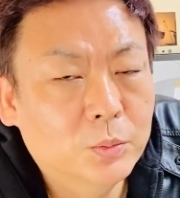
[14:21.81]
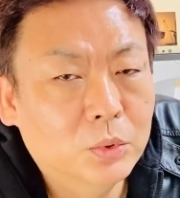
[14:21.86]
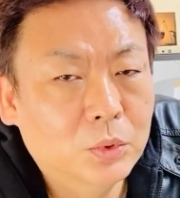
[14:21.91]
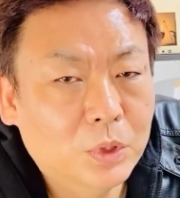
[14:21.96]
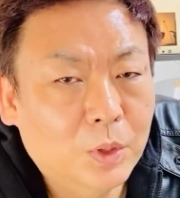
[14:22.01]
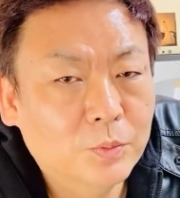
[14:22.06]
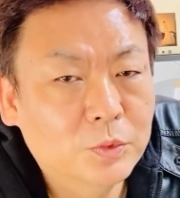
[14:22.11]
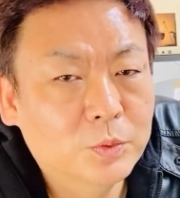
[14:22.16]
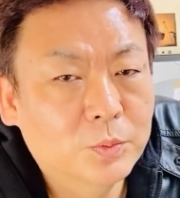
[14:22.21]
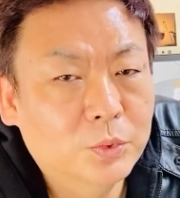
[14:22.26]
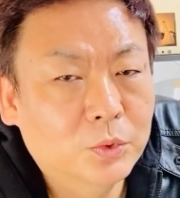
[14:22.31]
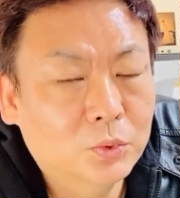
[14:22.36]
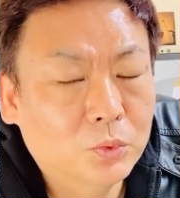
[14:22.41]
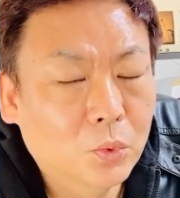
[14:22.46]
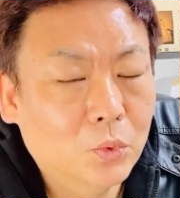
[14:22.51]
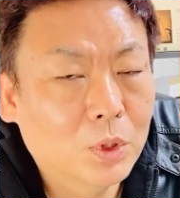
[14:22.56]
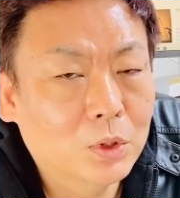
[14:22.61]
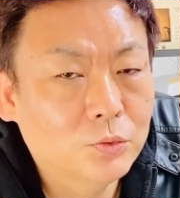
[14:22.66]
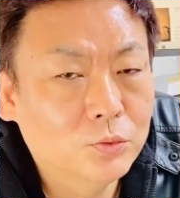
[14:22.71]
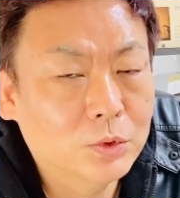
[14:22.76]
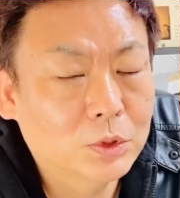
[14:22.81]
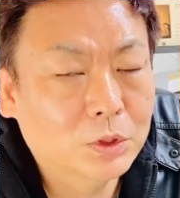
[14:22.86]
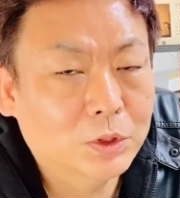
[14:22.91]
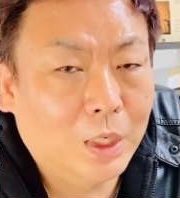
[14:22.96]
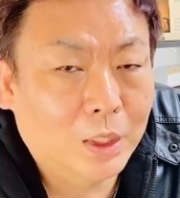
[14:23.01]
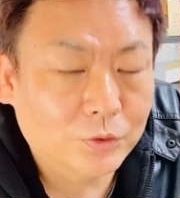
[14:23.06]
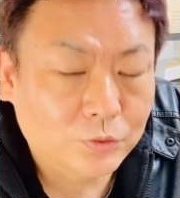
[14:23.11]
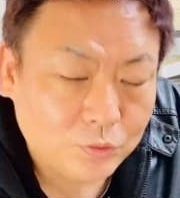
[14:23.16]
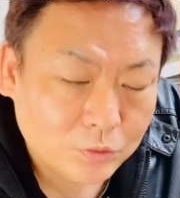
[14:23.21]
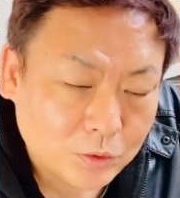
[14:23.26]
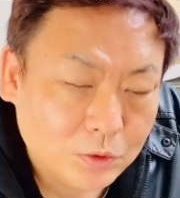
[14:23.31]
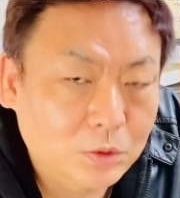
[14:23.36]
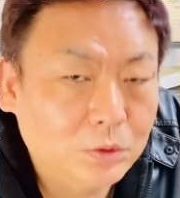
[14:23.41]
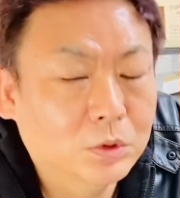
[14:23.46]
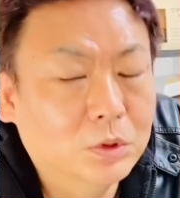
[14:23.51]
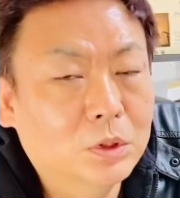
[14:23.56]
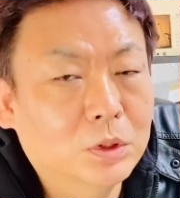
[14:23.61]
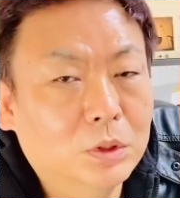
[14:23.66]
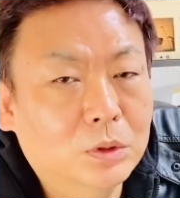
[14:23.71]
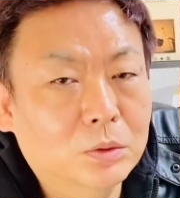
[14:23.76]
30% 초과 수익이 날 수도
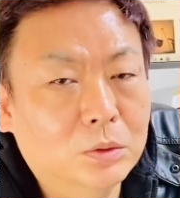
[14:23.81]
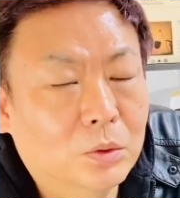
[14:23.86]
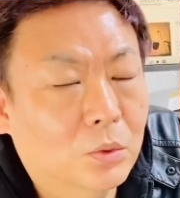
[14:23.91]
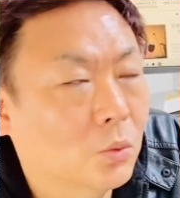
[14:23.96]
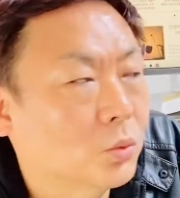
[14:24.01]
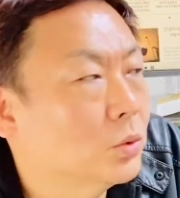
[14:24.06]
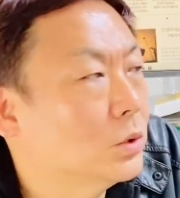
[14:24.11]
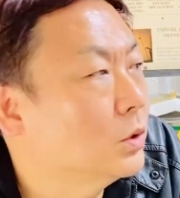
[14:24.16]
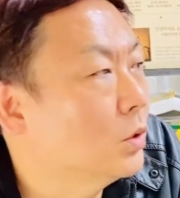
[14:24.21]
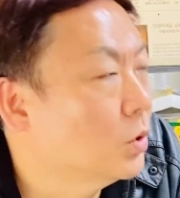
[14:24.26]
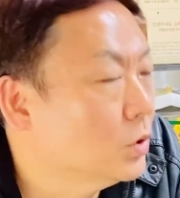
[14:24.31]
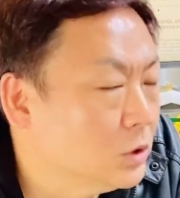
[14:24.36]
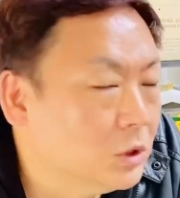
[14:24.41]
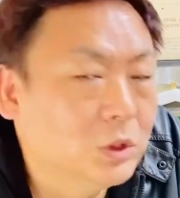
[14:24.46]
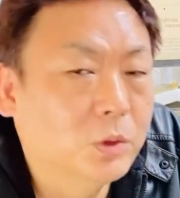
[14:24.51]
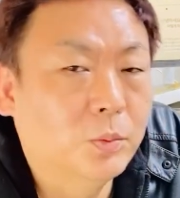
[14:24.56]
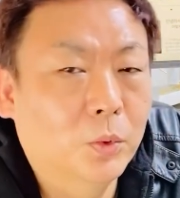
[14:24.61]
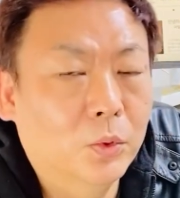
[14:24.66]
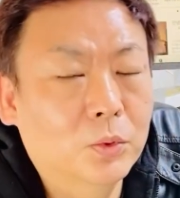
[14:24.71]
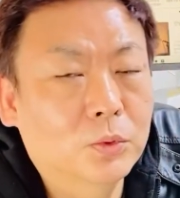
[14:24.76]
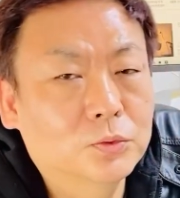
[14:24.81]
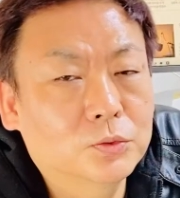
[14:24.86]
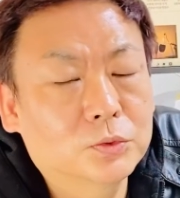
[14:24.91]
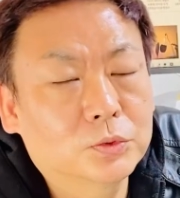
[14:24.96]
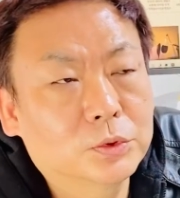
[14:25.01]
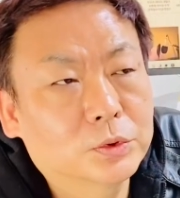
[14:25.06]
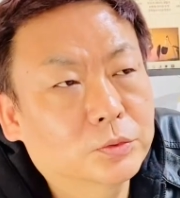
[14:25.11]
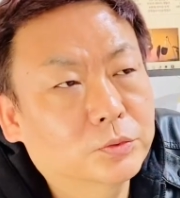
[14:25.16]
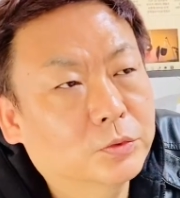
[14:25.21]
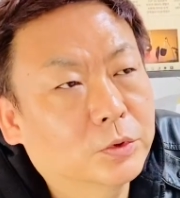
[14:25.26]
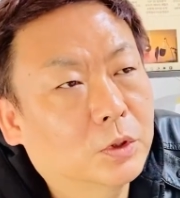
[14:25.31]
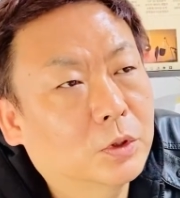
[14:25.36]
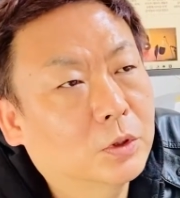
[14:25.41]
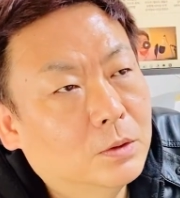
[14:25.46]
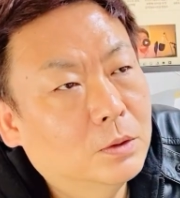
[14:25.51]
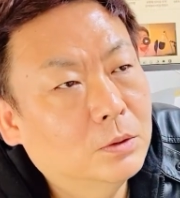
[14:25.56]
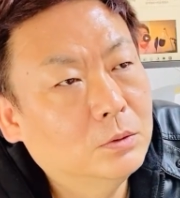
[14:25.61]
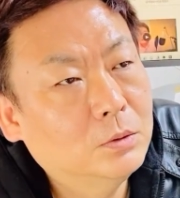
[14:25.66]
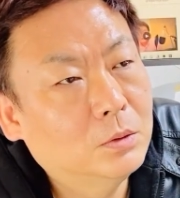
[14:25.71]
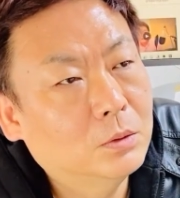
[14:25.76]
있었다는 걸 오늘 여실히 보여주고 있고요.
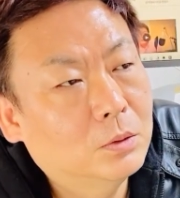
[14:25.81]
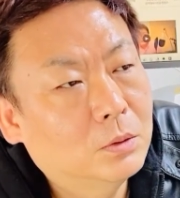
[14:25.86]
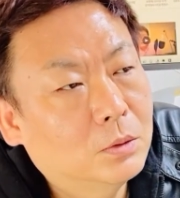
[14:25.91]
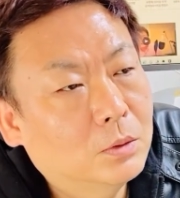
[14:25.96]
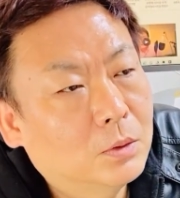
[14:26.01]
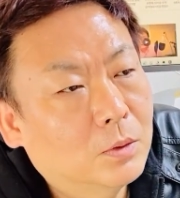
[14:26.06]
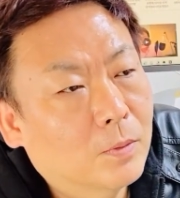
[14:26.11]
그래서